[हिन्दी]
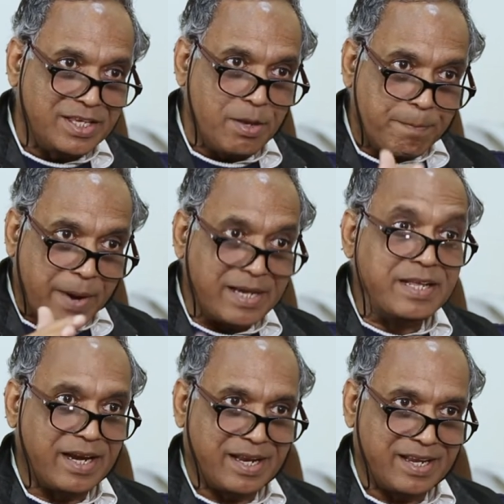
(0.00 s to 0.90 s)
ये
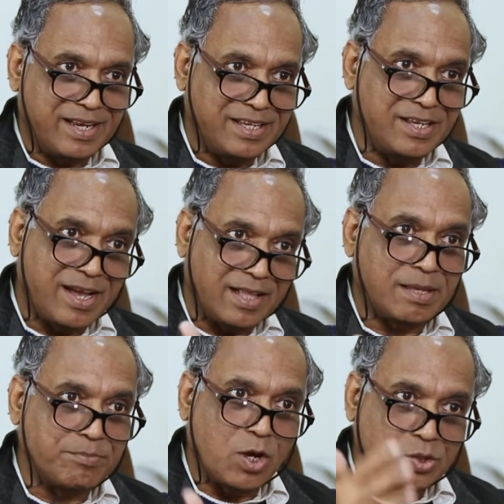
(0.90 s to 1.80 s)
बनी रहे ये
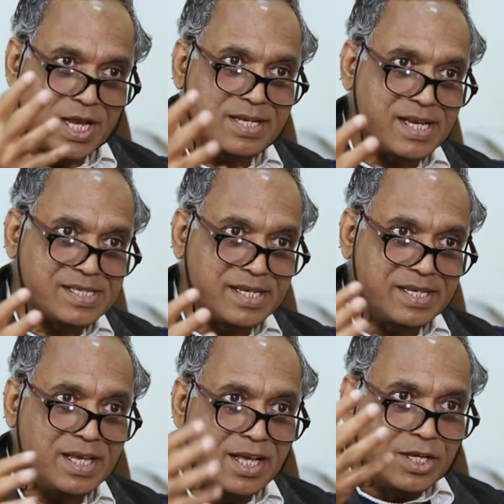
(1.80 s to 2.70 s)
ख़त्म ना हो जाए जैसे
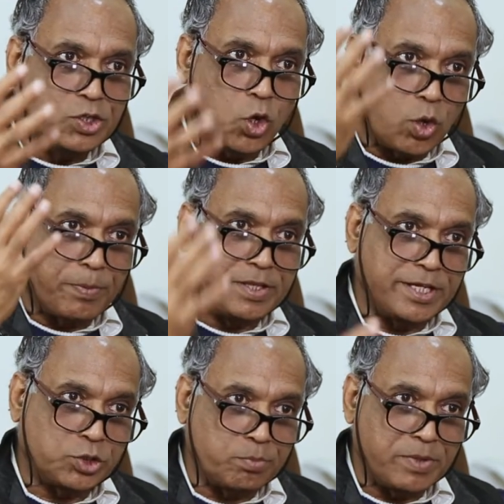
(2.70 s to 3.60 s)
कि यूरोप के
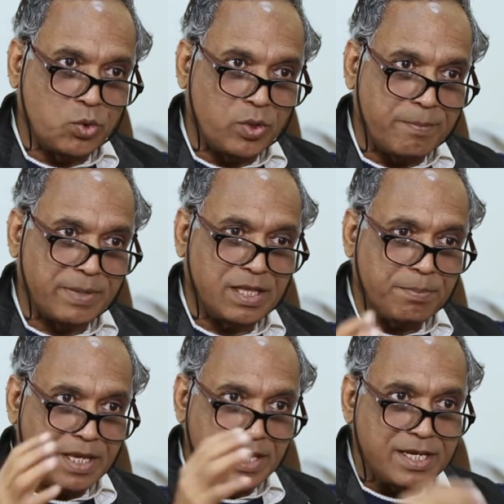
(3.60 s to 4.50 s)
देशों में हो गई
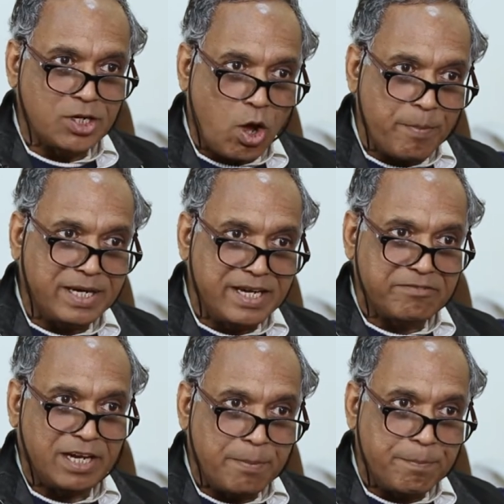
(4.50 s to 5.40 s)
मतलब कि इकोनॉमिक
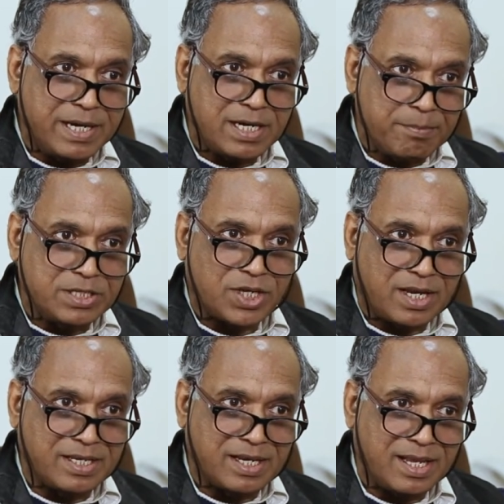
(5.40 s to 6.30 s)
डेवलपमेंट हमें
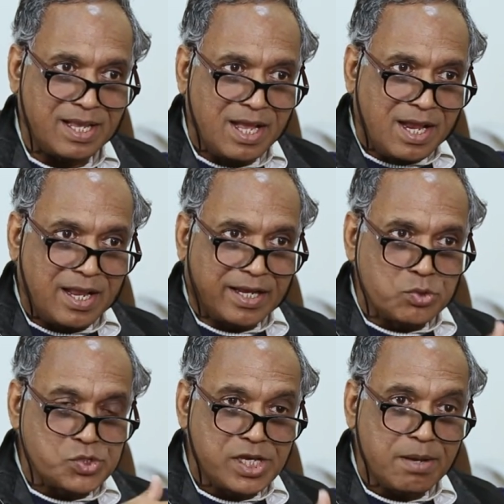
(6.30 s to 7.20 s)
चाहिए है
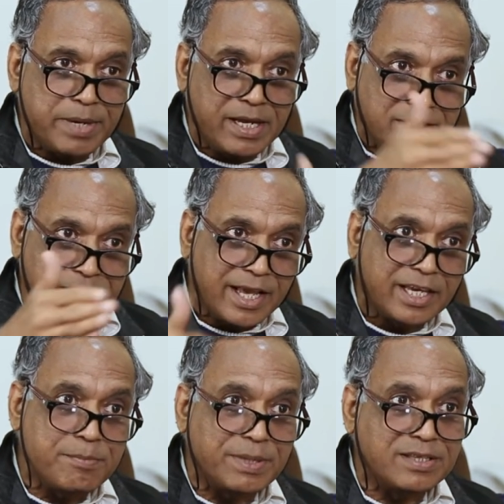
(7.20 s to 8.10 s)
लेकिन उसकी हम ये
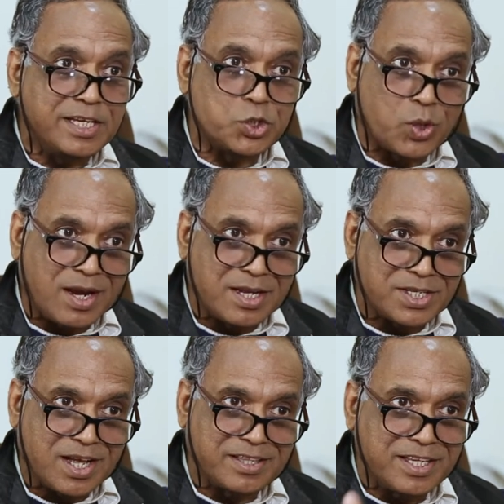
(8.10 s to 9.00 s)
कीमत नहीं चुकाना
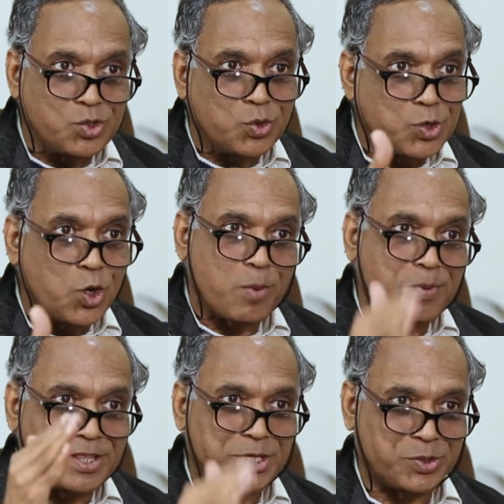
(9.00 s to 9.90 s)
चाहते हैं जो कि यूरोप
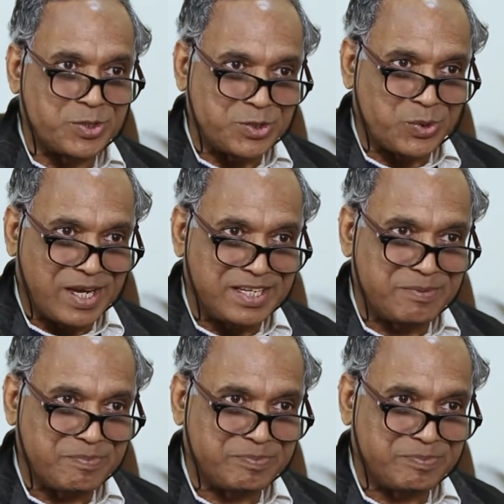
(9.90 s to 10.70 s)
के देशों ने चुकाई